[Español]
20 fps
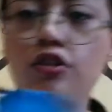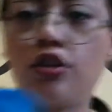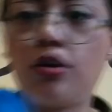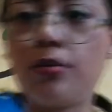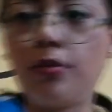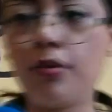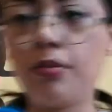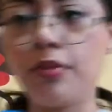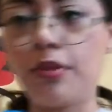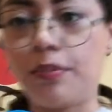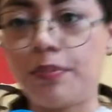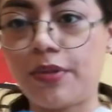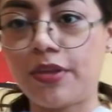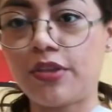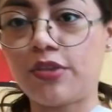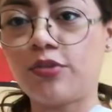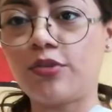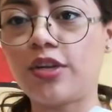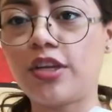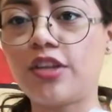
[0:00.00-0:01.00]
Tomo mi
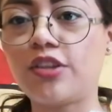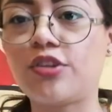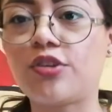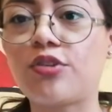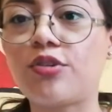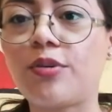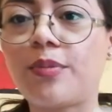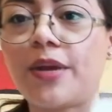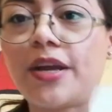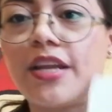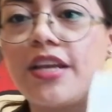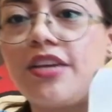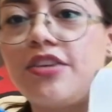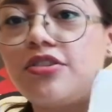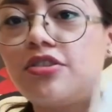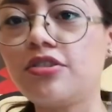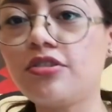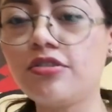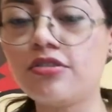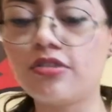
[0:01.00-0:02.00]
pintura en tono
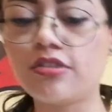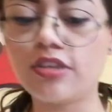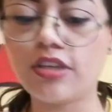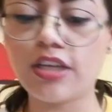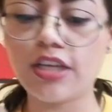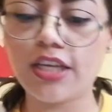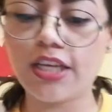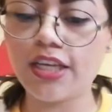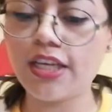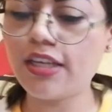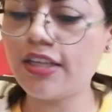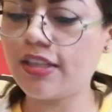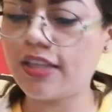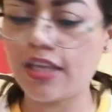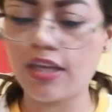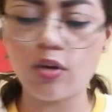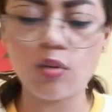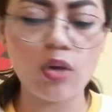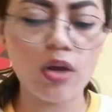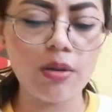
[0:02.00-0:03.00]
amarillo y
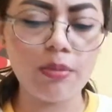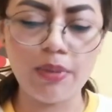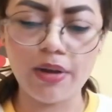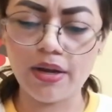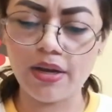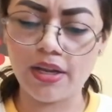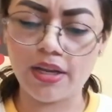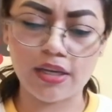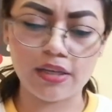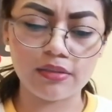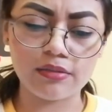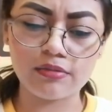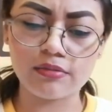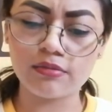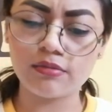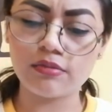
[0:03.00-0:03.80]
de igual manera